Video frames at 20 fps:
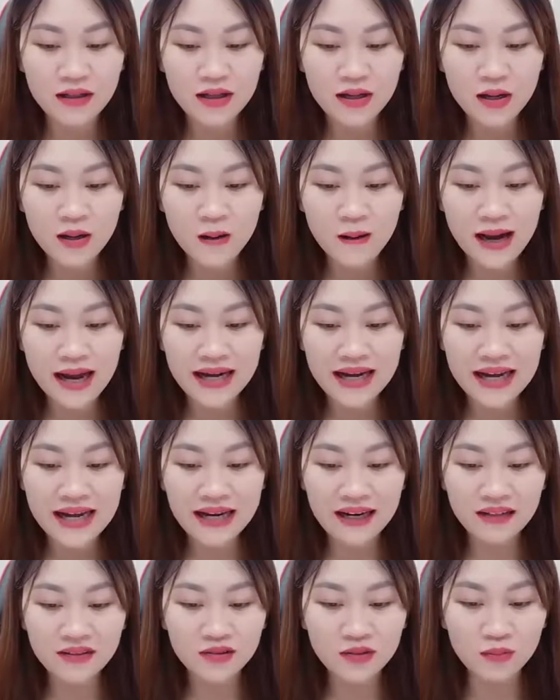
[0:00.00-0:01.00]
Hoa
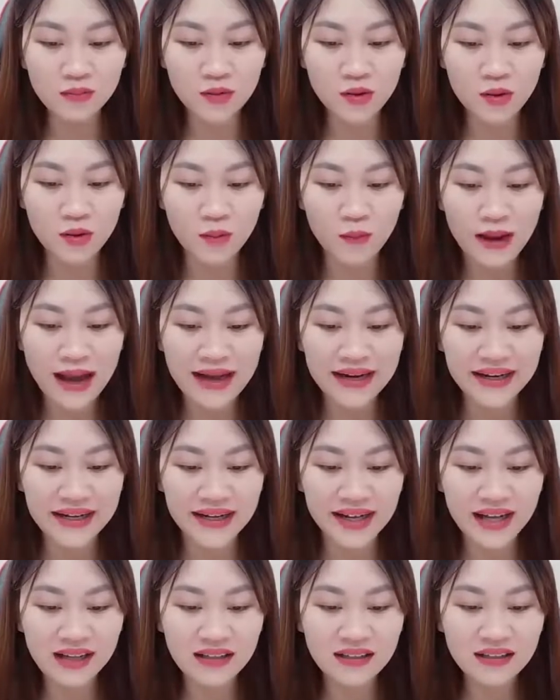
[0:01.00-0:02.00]
này là dùng khổ qua để
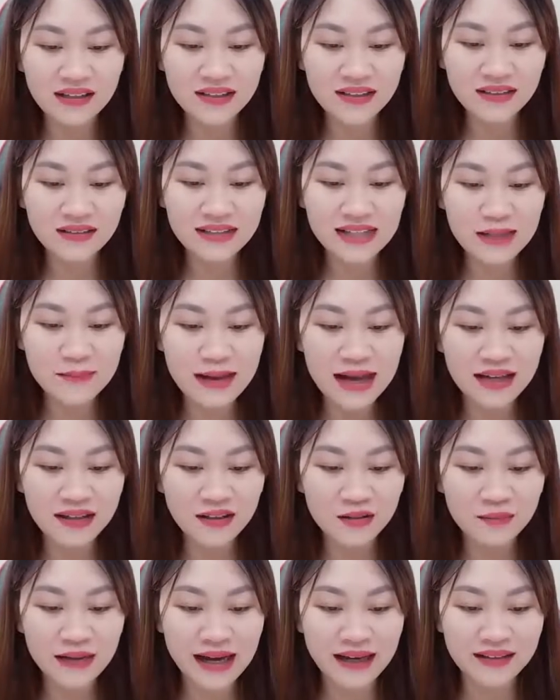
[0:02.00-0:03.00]
khắc, trực tiếp ăn
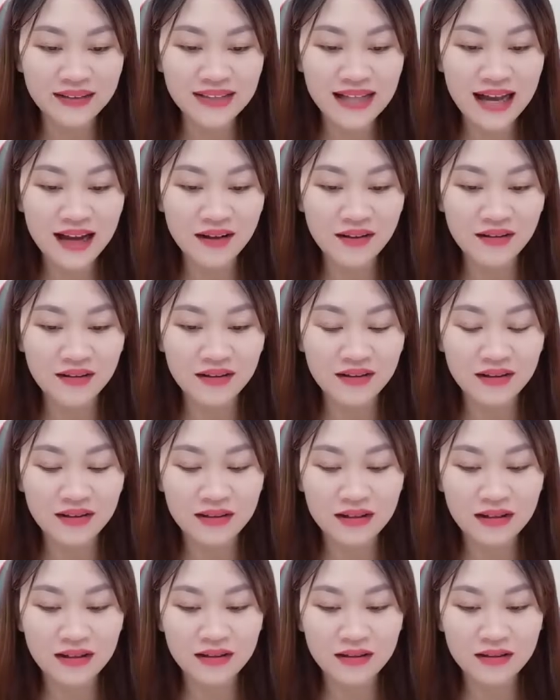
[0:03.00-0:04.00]
không đắng sao?
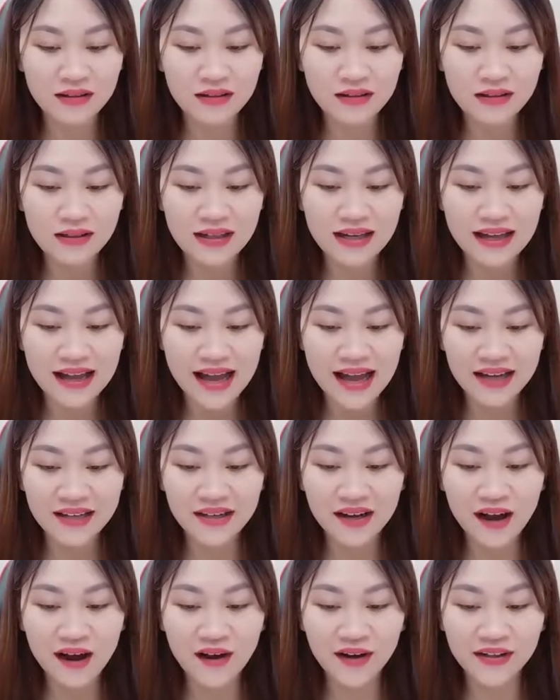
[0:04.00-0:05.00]

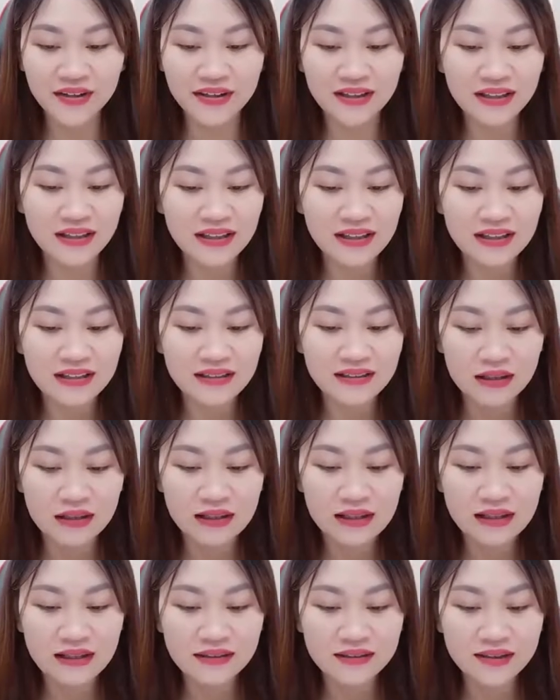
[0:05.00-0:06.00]
Ăn ngon!
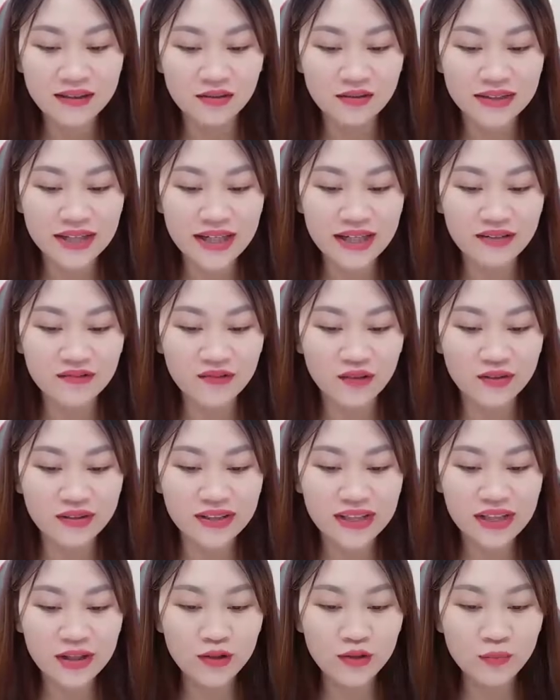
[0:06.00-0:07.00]
Dầu tây
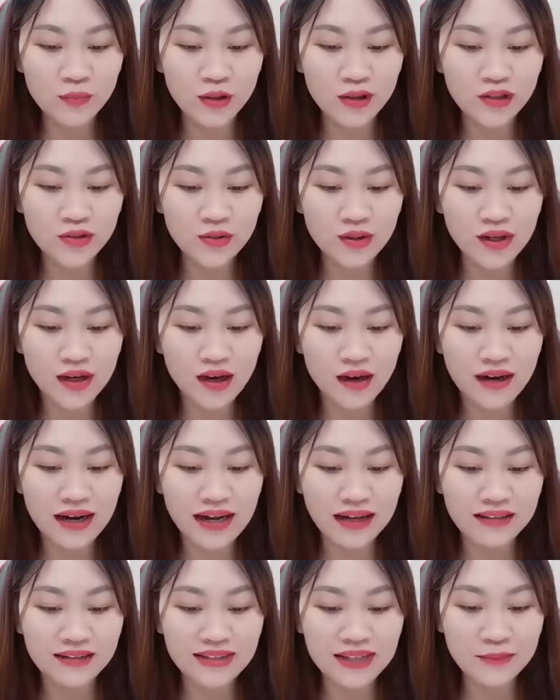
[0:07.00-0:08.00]
vốn dĩ cũng có chút lo
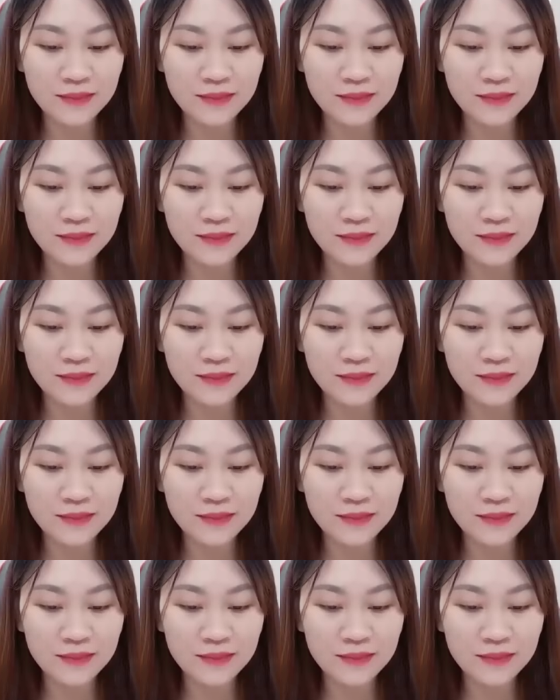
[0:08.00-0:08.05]
lắng sẽ